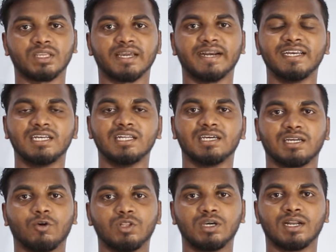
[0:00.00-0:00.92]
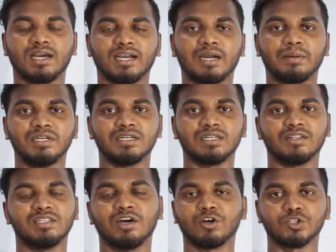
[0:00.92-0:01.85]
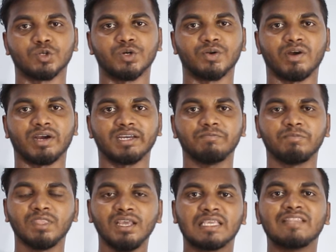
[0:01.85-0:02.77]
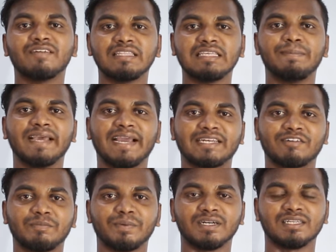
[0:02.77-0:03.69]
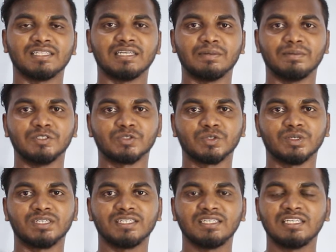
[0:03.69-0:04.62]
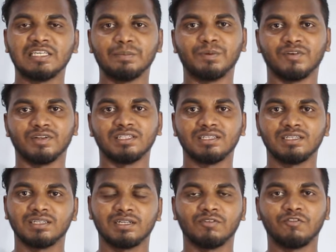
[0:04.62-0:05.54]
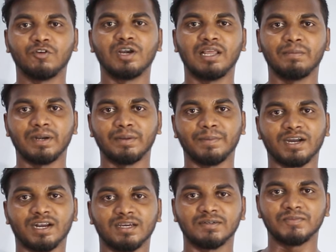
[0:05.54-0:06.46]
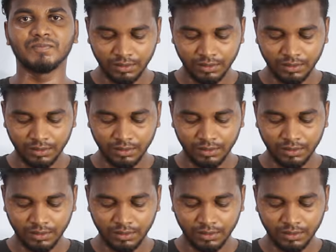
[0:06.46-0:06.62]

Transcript: க்ரெடிட் ஒதுக்குறாங்க அப்படின்றது வந்து அவங்க சொல்கிறாங்க இது வந்து எப்படி ஆக்டிவேட் பண்ணுறது அப்படின்னு சொல்லிட்டு இப்போ வந்து ஃபோன்லேயே பண்ணி பார்க்கலாம்